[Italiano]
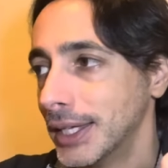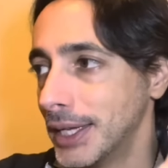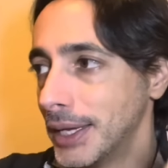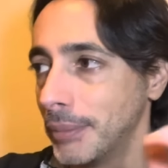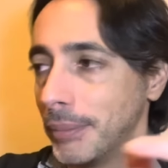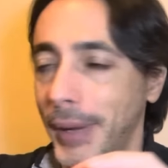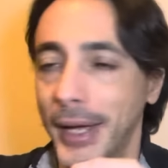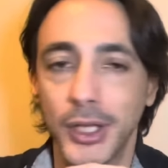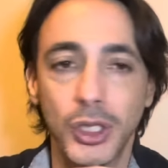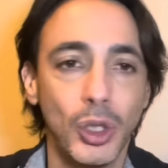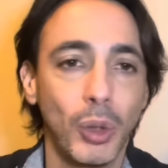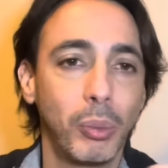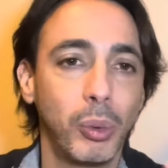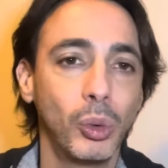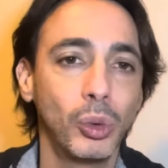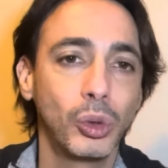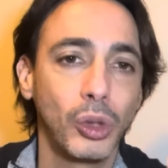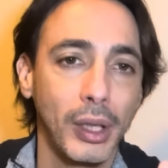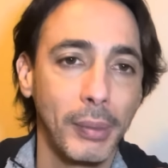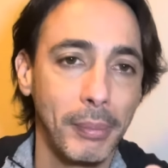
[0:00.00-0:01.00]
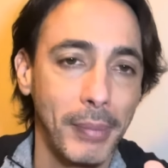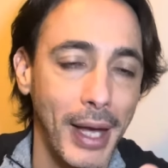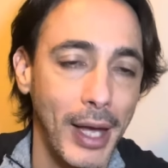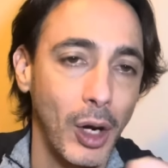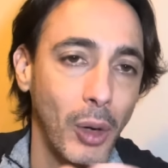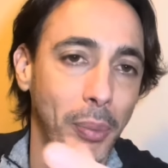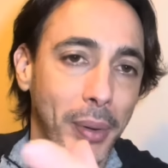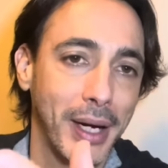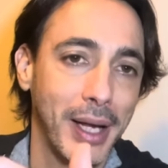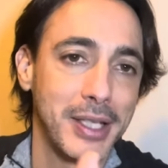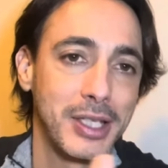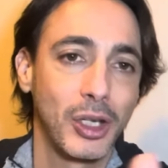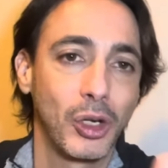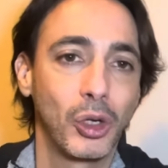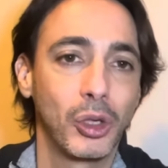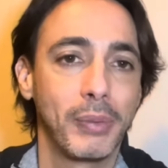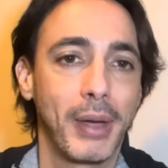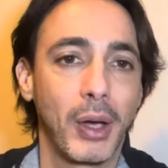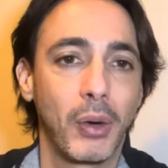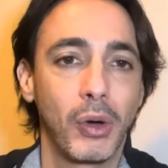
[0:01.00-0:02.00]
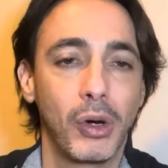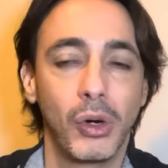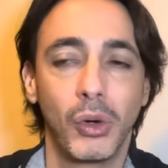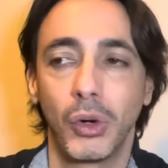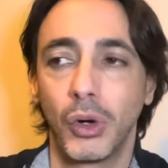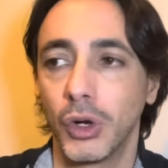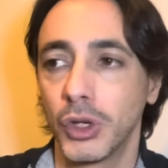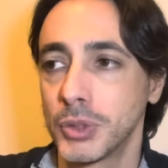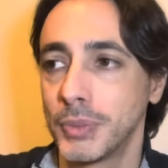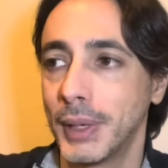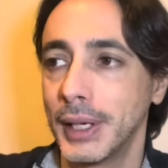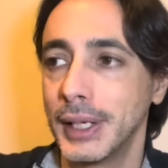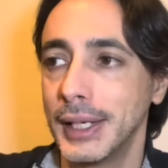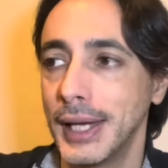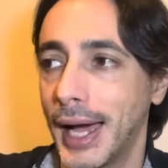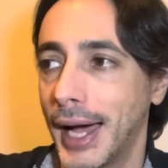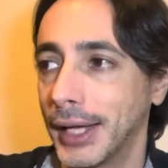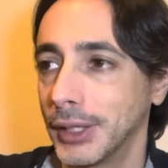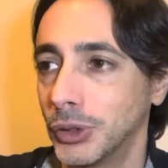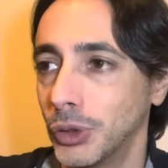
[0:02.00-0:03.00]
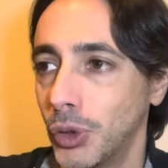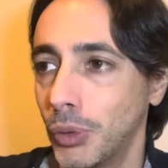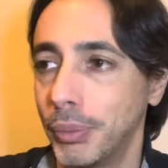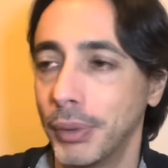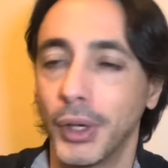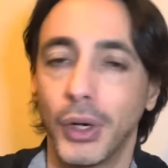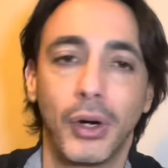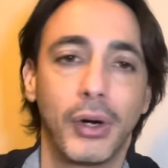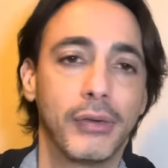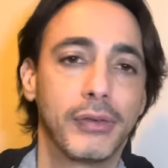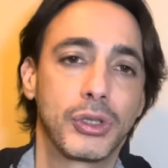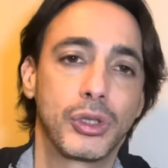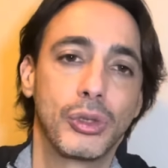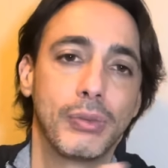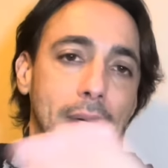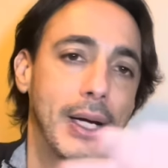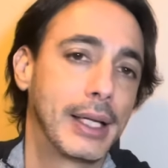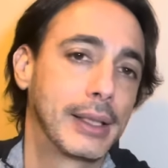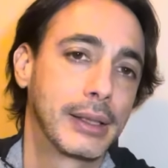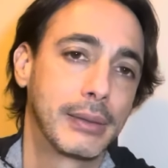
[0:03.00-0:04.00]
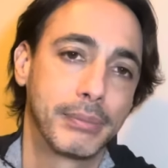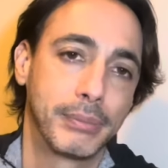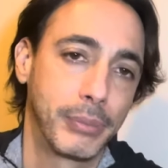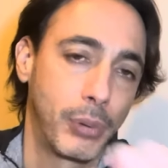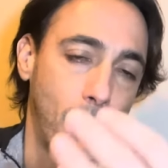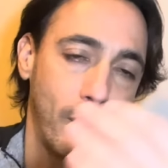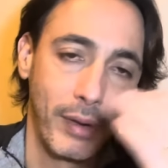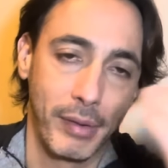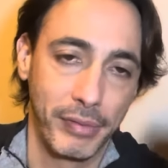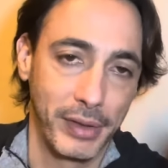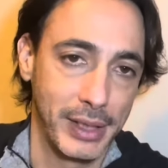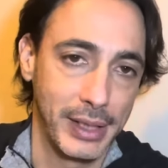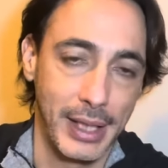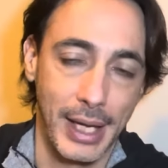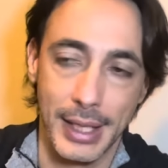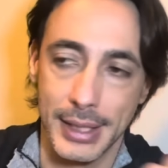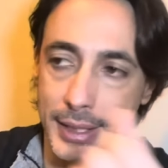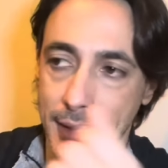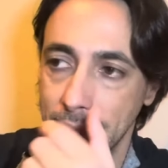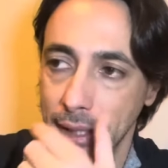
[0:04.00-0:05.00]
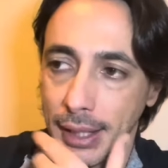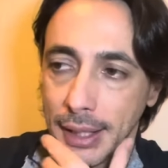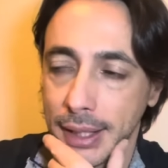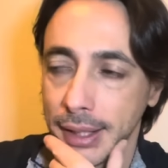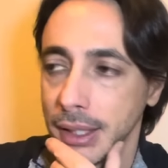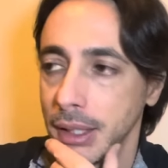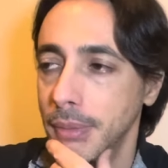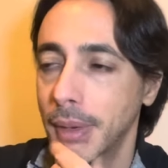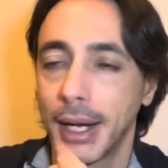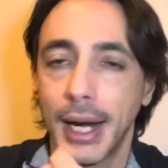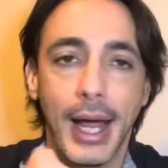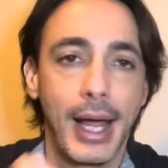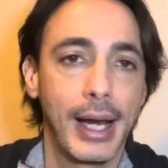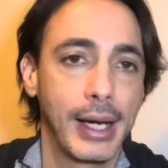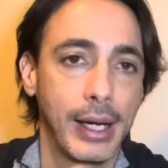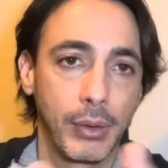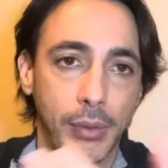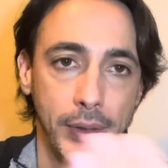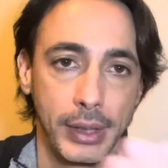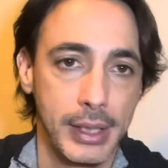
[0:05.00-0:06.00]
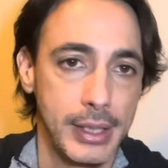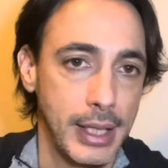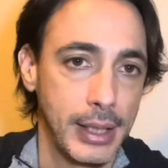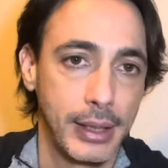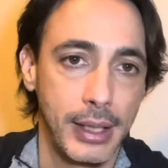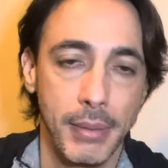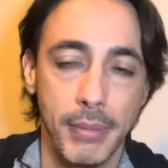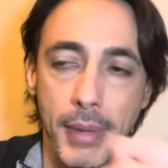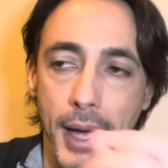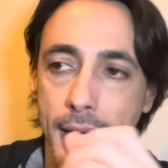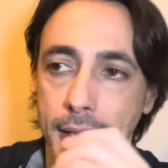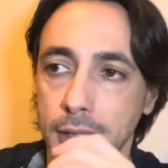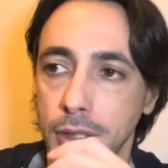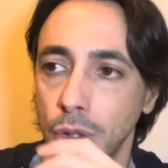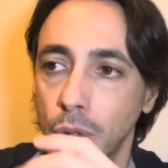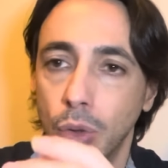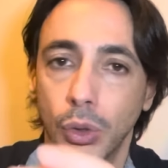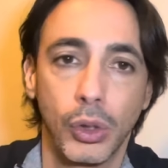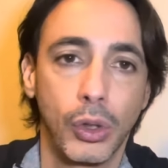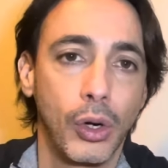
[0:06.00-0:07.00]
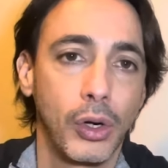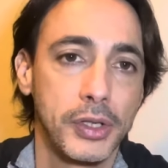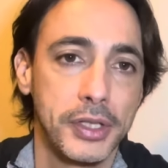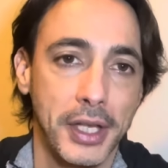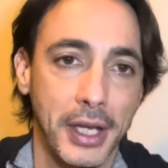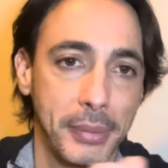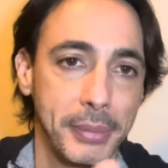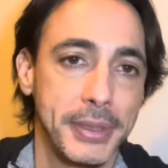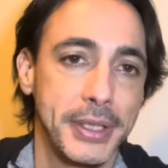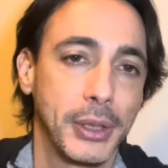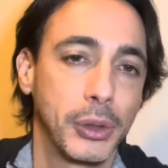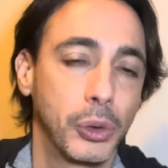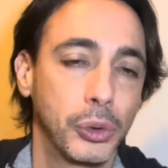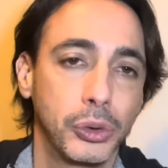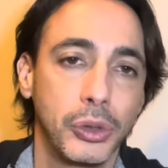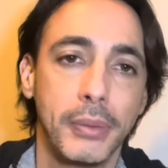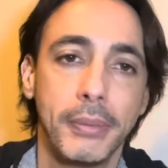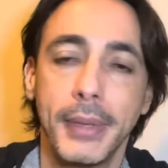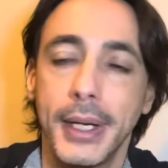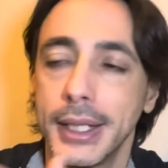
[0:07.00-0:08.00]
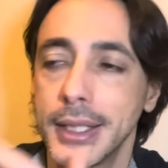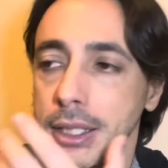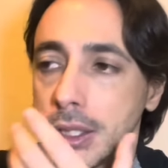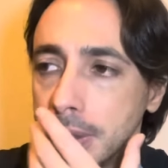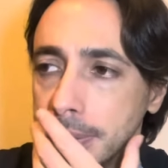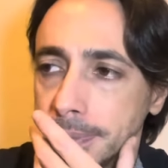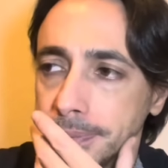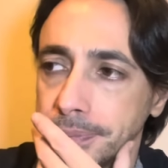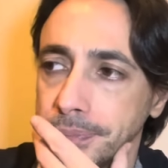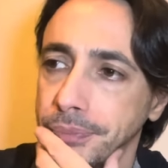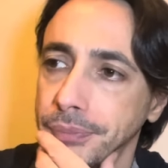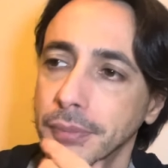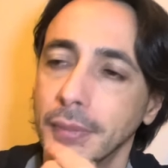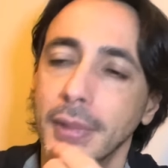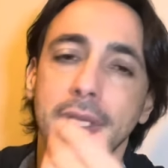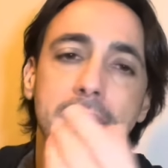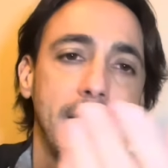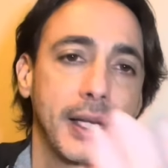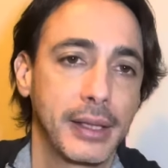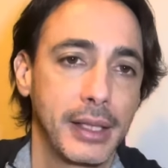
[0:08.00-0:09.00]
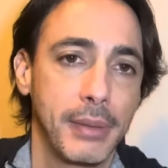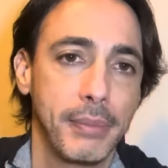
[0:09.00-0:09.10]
mezzo punto in meno perché secondo me quello è un gol sbagliato, però insomma prova fantastica anche di Barella, quindi e mezzo, col gol sarebbe stato e mezzo, e